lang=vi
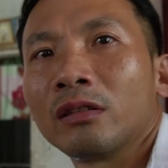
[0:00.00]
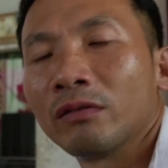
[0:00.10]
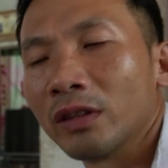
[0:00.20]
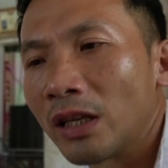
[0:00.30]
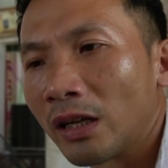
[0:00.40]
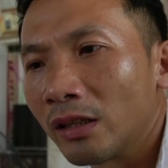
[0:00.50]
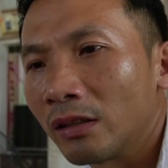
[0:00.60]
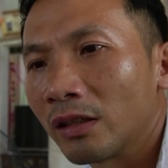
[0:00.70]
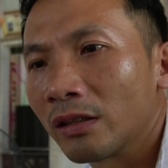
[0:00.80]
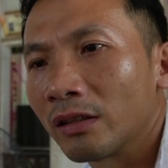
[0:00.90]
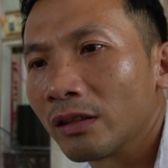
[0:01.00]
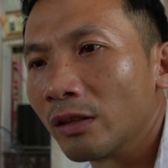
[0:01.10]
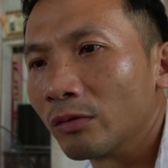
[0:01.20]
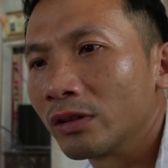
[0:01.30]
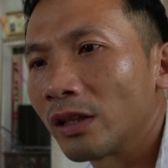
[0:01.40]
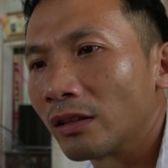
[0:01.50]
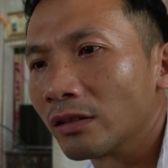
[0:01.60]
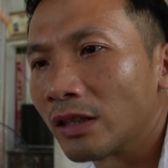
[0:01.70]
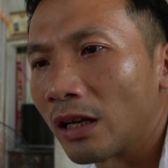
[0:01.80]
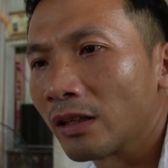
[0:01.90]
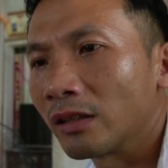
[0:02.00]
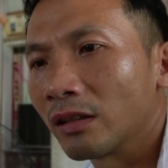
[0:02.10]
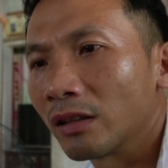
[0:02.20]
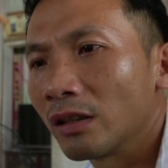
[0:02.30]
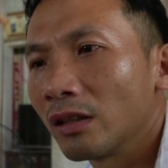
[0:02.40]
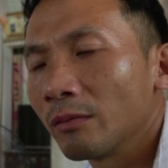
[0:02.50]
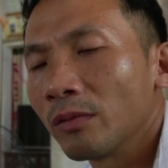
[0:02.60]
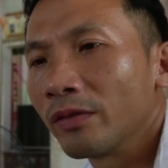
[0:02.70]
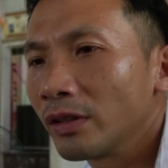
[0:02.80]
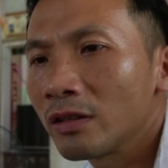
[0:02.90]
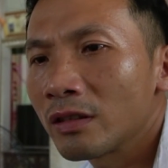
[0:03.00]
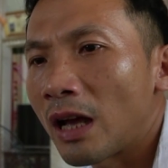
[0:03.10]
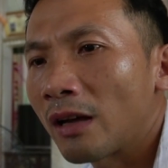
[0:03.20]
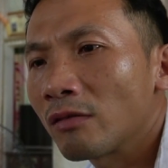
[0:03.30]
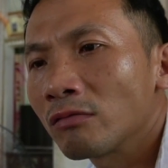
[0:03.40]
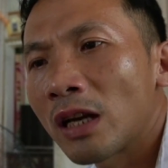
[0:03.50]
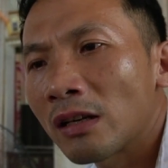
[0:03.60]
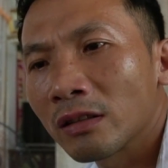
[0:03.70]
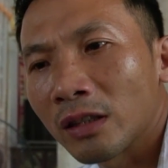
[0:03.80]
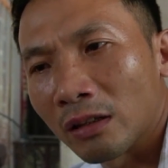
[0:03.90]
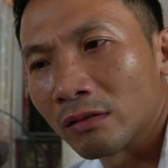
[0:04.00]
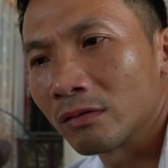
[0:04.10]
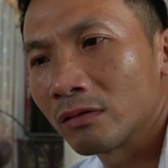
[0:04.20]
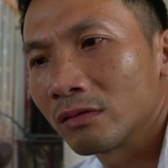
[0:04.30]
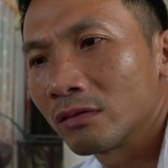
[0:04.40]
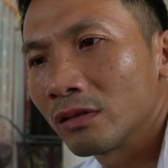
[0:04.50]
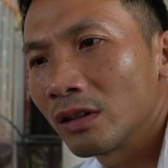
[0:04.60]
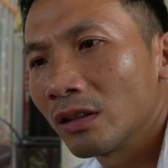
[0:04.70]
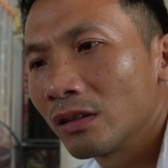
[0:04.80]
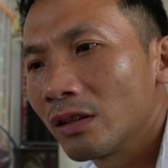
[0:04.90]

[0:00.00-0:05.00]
và gia đình ờ, nếu như giả tôi xác định rồi bởi vì sơ sáng không làm được thật vâng.